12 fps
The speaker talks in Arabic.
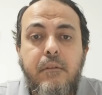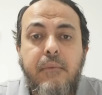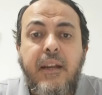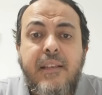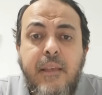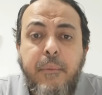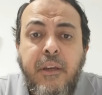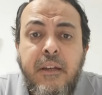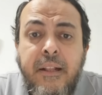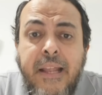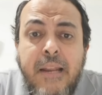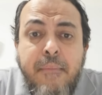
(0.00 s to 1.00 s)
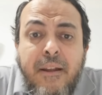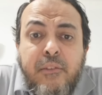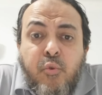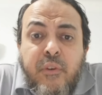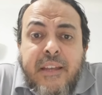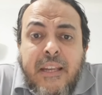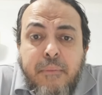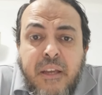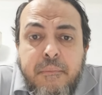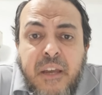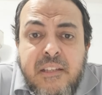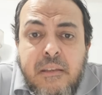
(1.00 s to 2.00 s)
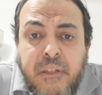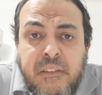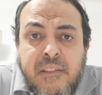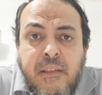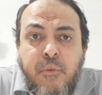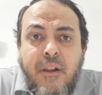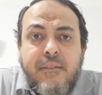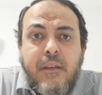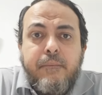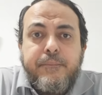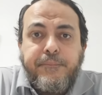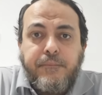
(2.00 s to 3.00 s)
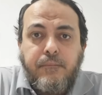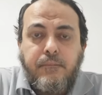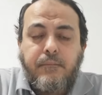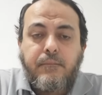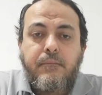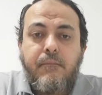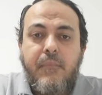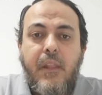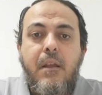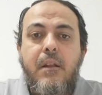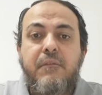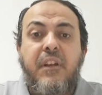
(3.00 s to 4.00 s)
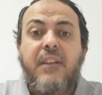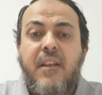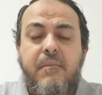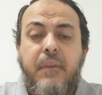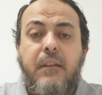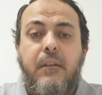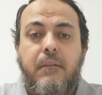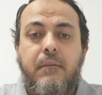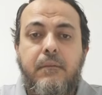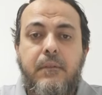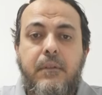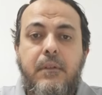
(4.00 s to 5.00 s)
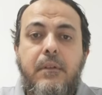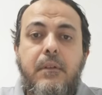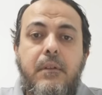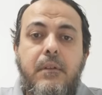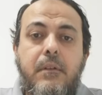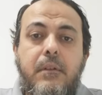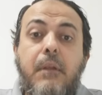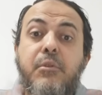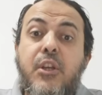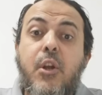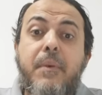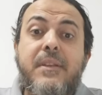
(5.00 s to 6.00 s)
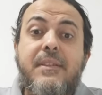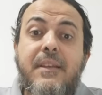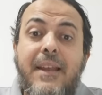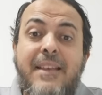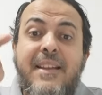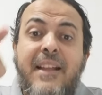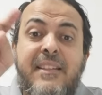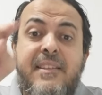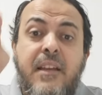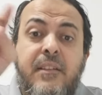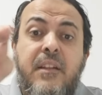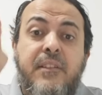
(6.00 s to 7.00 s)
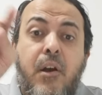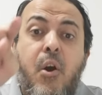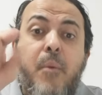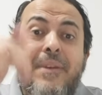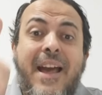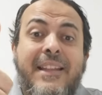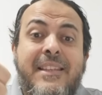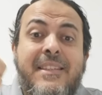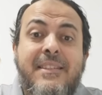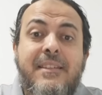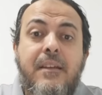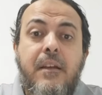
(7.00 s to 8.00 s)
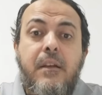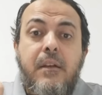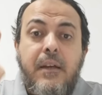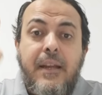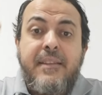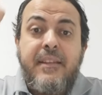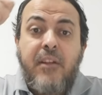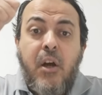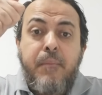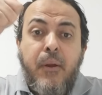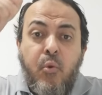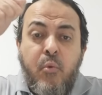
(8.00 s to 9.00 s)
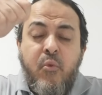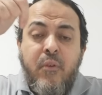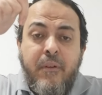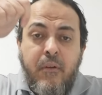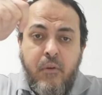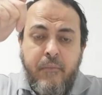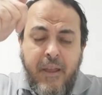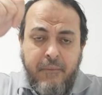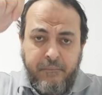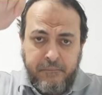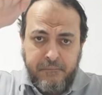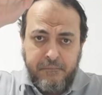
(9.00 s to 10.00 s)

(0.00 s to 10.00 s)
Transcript: معناه ايه سابق الى الجنه معناه ادخل الجنه بغير بغير سابقه حساب ولا عذاب فضل عظيم جدا ده مش كده وبس هذا الحديث ايضا يتقابل الحديث الذي تقبله العلماء